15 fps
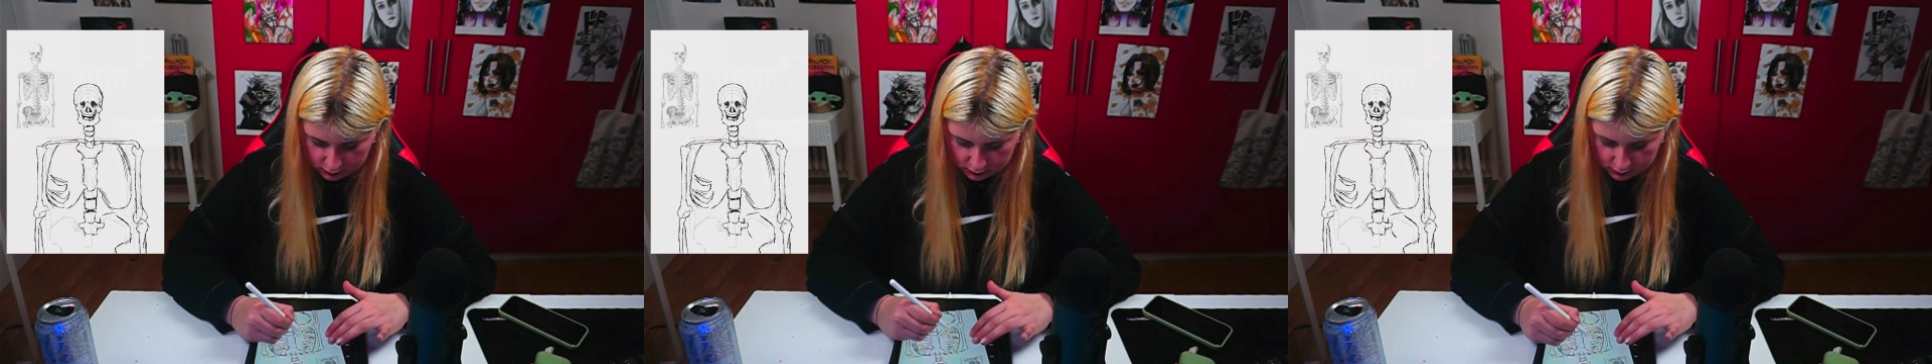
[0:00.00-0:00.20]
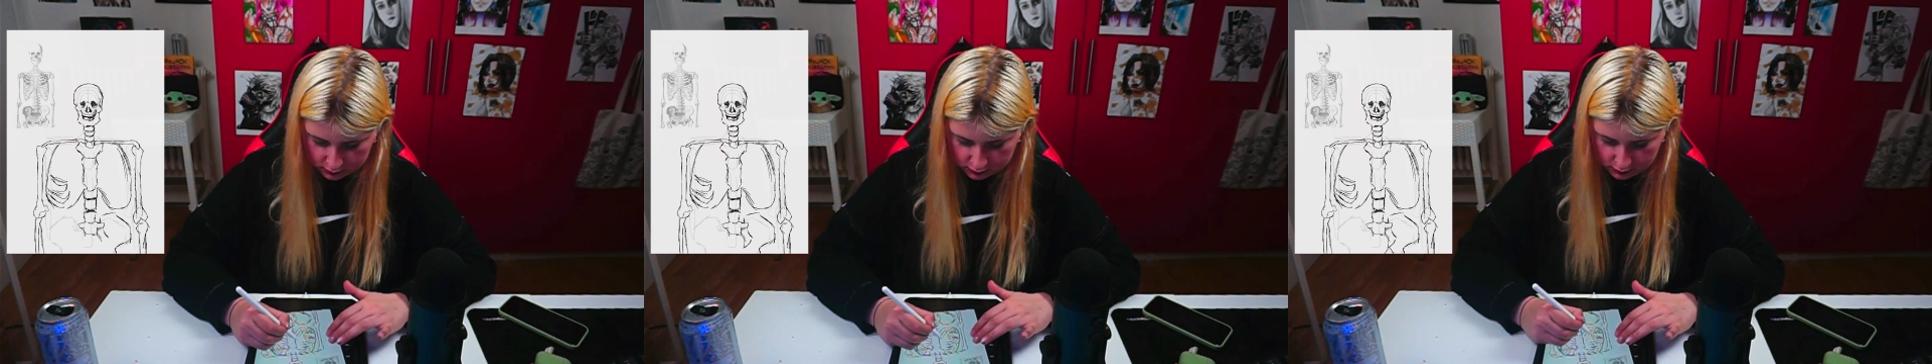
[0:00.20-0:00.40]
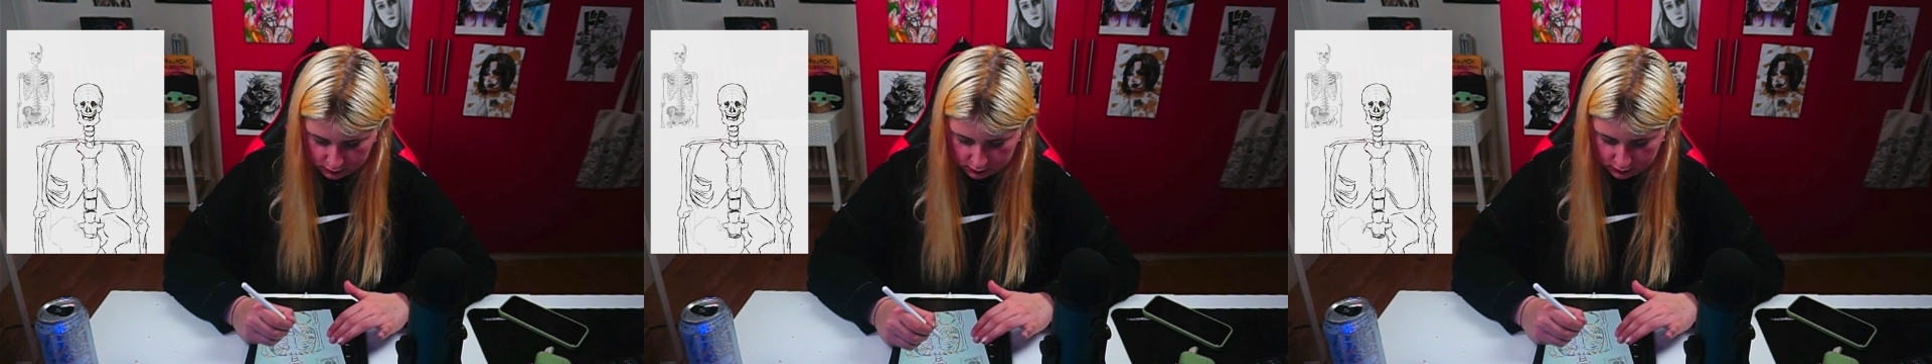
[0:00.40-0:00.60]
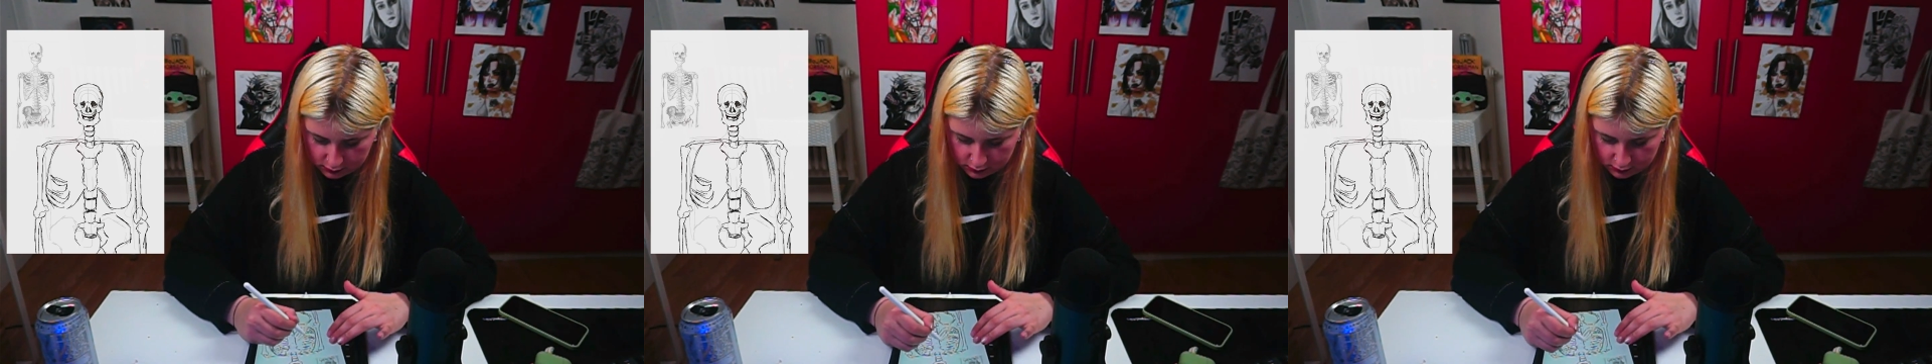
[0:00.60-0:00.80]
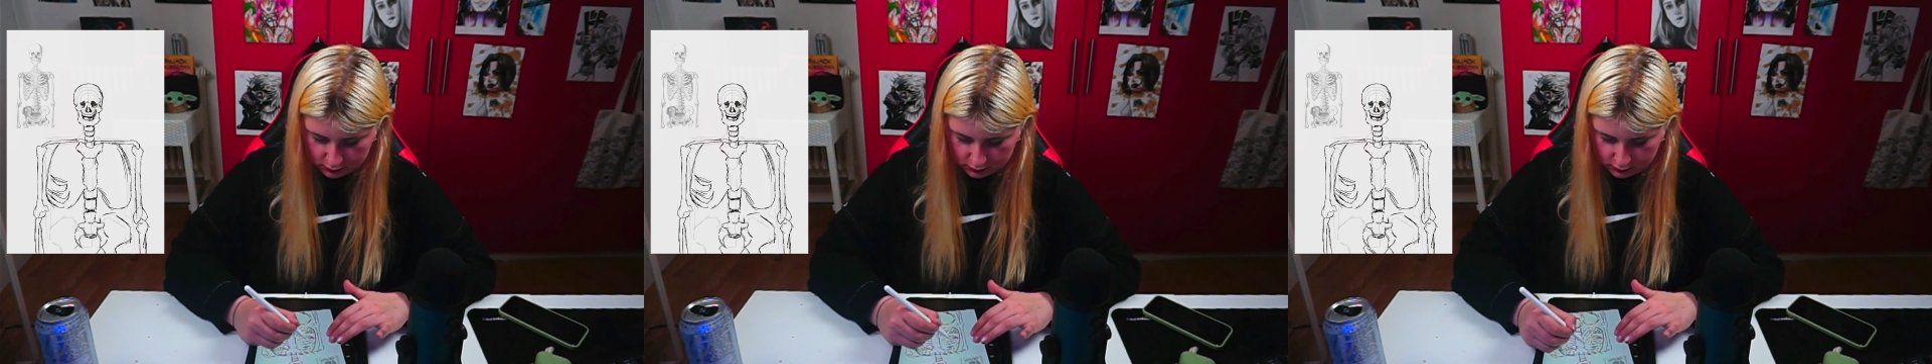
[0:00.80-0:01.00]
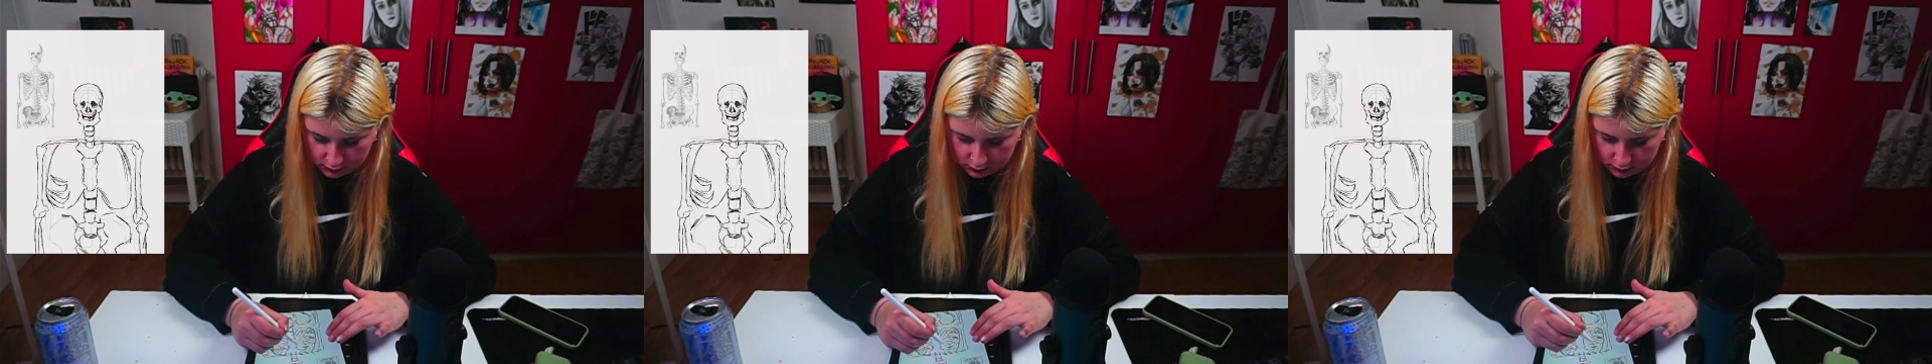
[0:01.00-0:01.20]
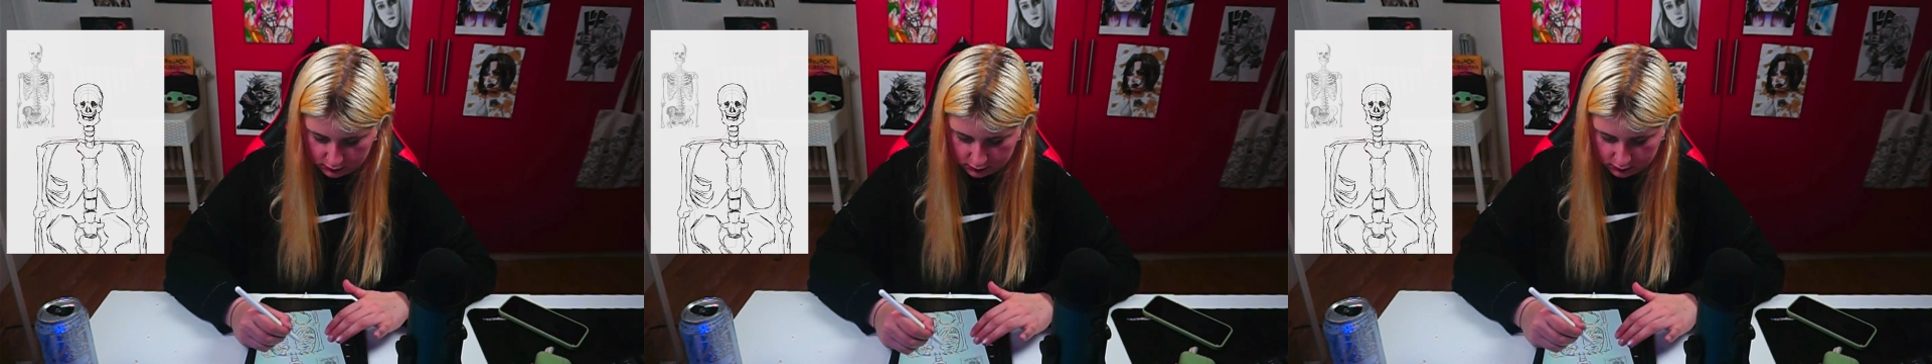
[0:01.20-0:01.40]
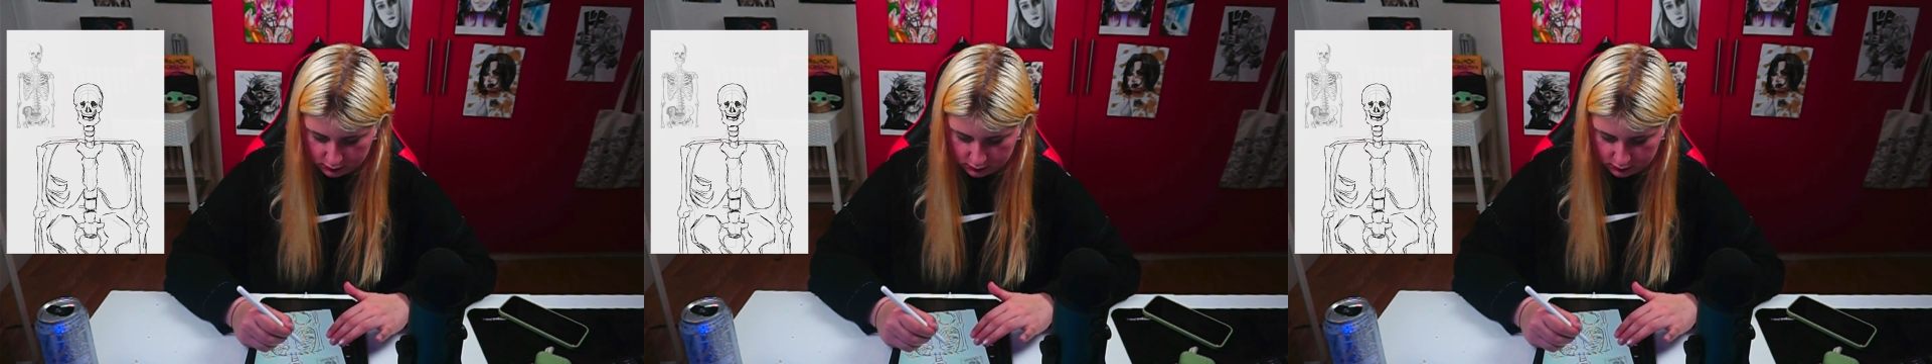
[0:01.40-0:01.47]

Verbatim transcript: cosa che eh,